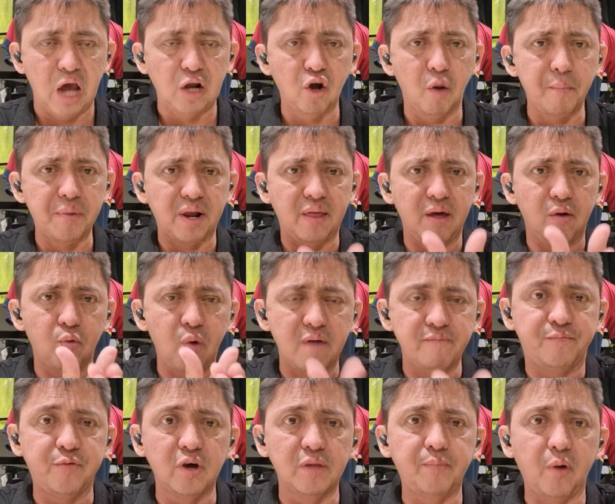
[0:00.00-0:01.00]
A nombre de
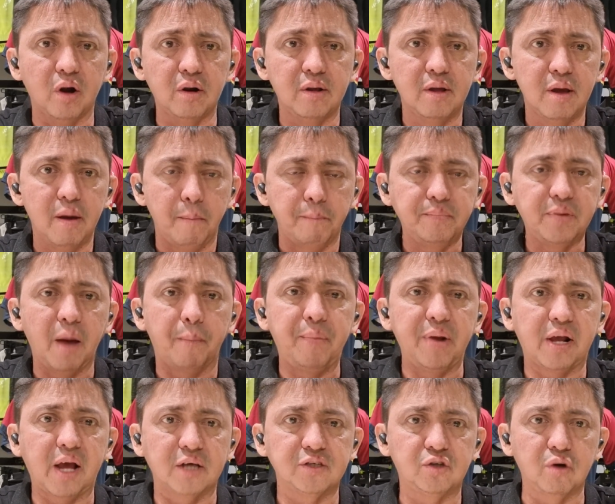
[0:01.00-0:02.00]
OneFootball, mi
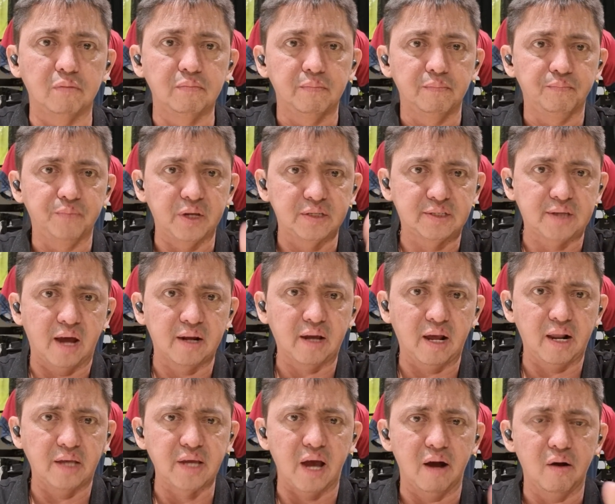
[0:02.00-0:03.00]
aplicación,
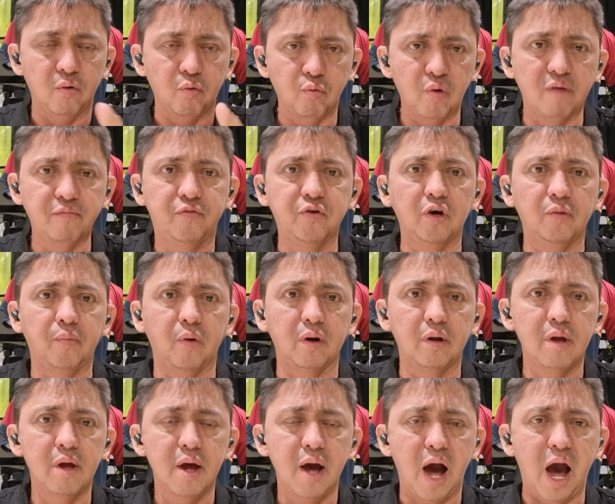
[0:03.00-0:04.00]
descárgala ya,
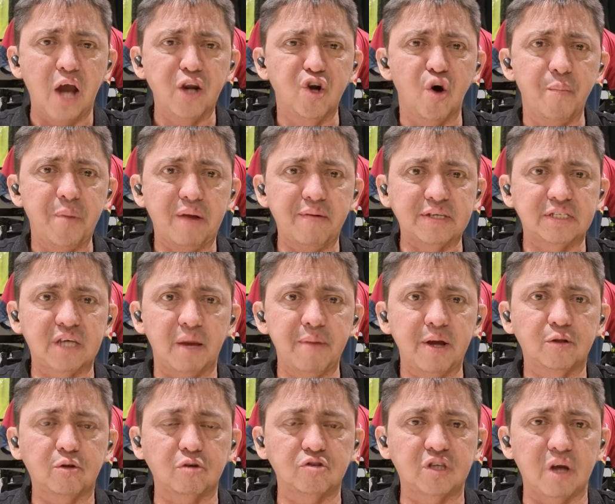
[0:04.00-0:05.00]
OneFootball. A nombre de
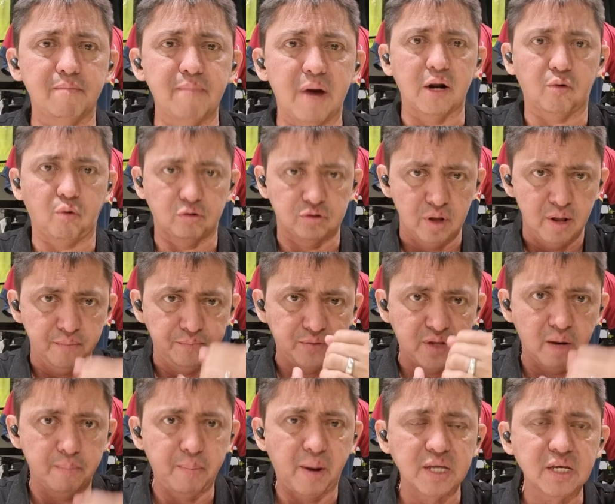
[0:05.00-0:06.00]
Cementos Marcos
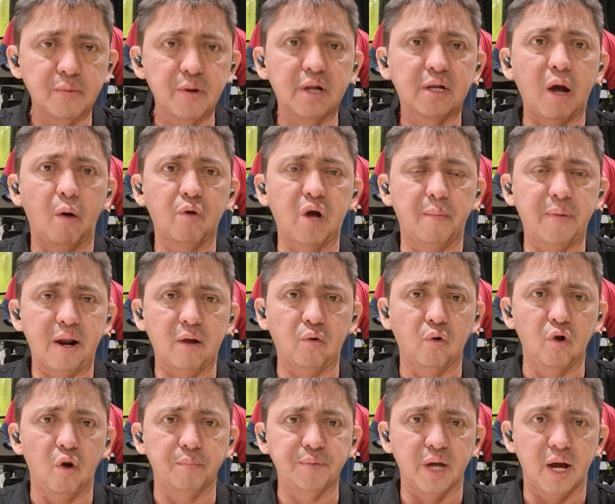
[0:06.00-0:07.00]
del Valle del Cauca para
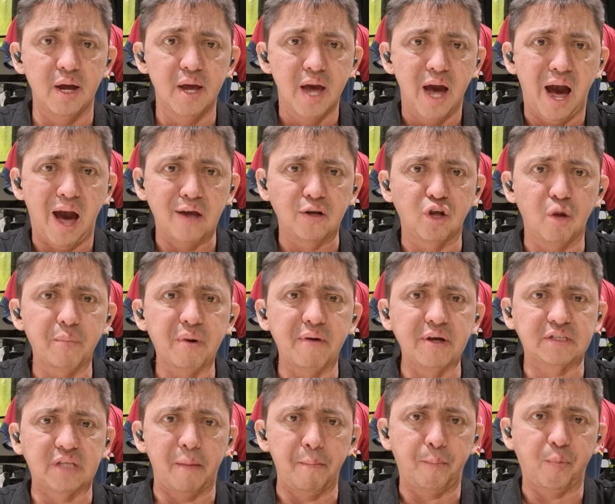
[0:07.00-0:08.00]
Colombia. A nombre
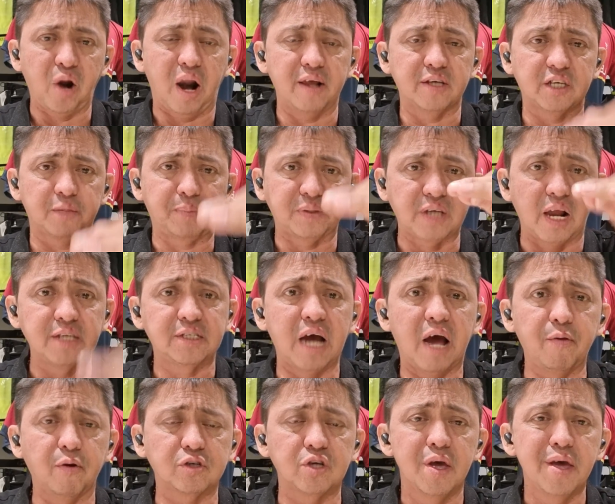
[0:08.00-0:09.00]
de Temporales
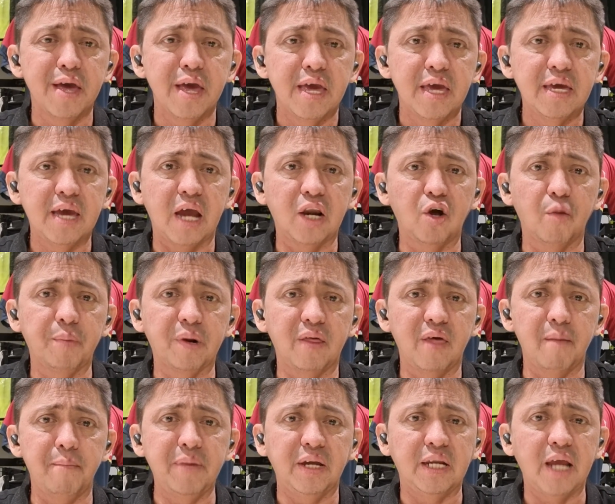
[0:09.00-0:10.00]
Especializados y a nombre
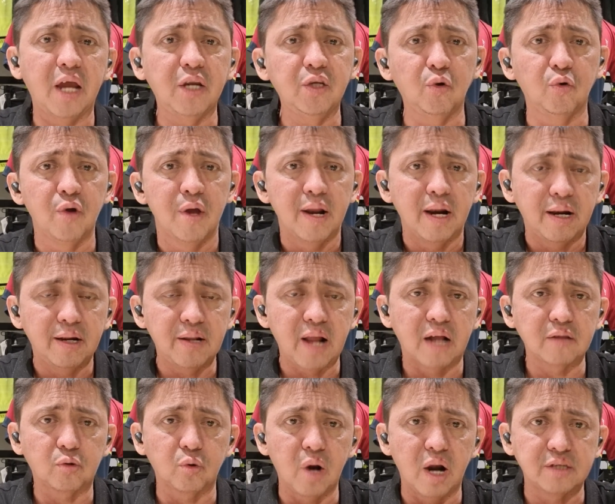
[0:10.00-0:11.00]
de Millennium
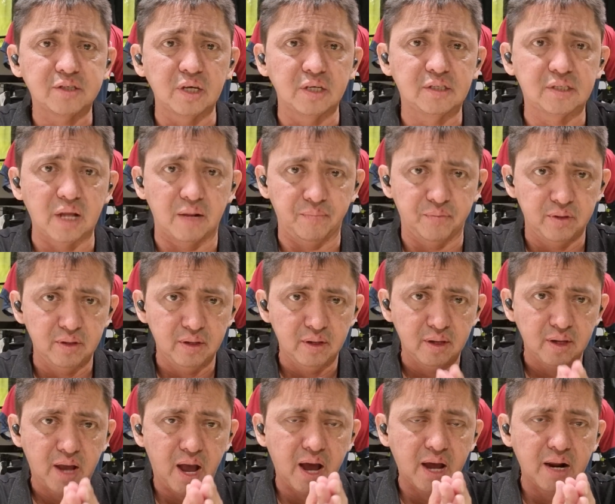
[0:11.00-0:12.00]
Natural System,
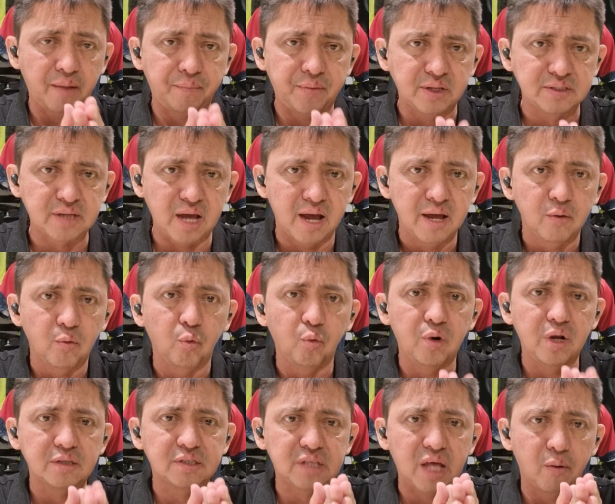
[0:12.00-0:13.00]
que garantiza
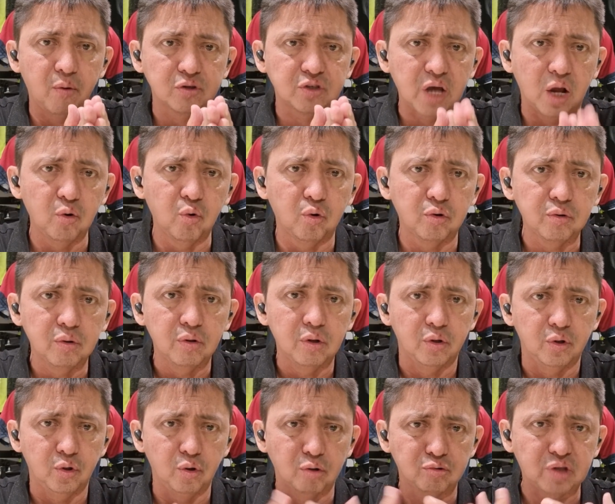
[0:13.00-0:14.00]
un estado de salud
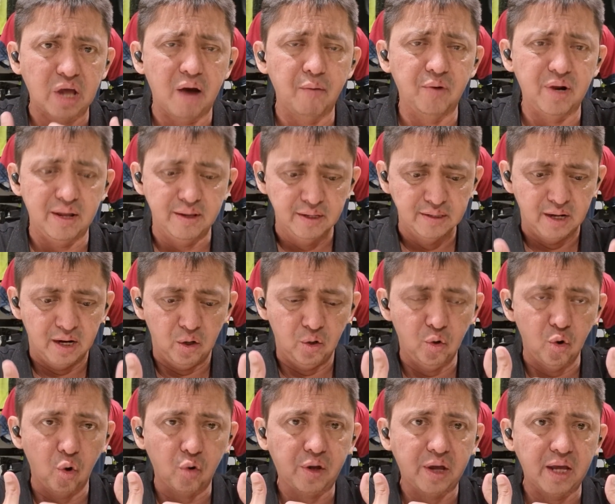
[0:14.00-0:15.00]
notable,
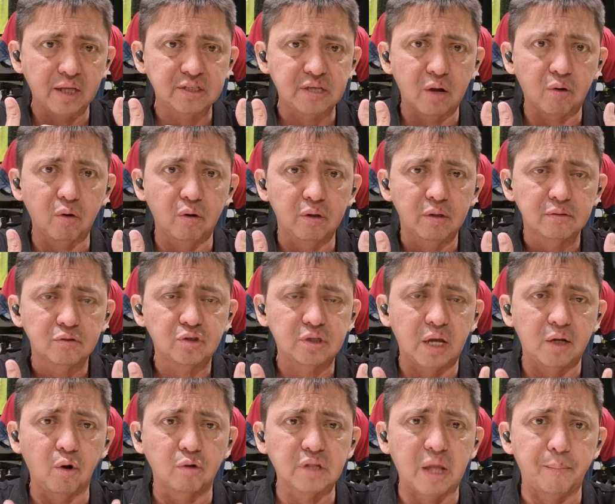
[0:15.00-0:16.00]
lo que se,
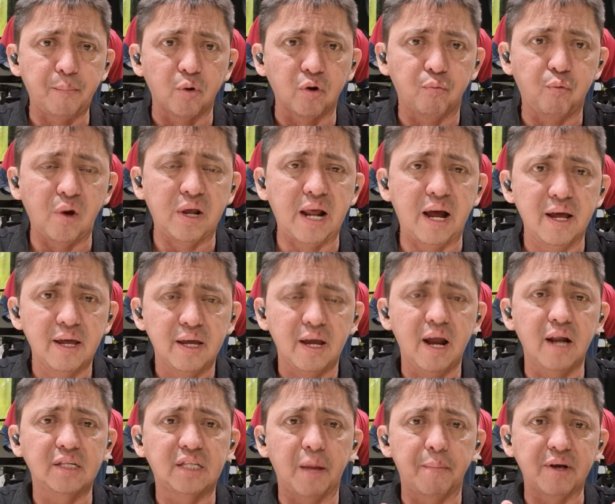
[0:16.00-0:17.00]
nota por fuera
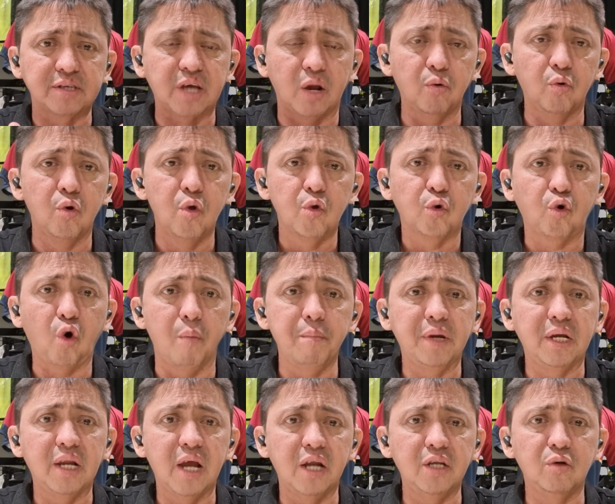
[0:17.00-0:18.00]
el tema salud con
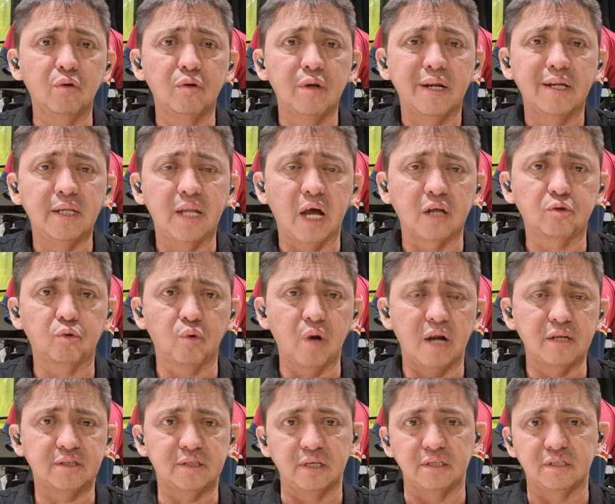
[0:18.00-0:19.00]
Millennium
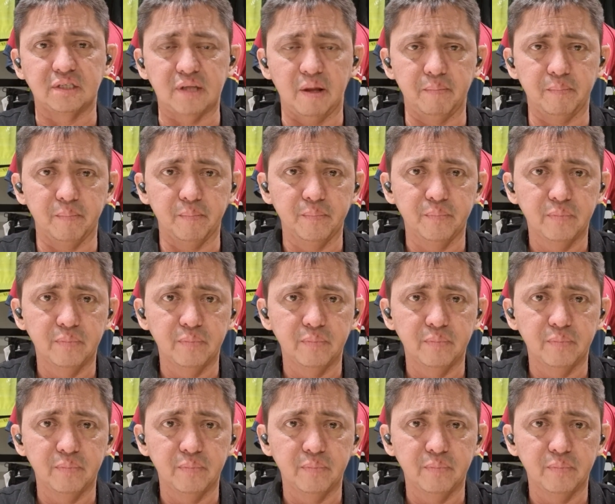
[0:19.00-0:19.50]
Natural System.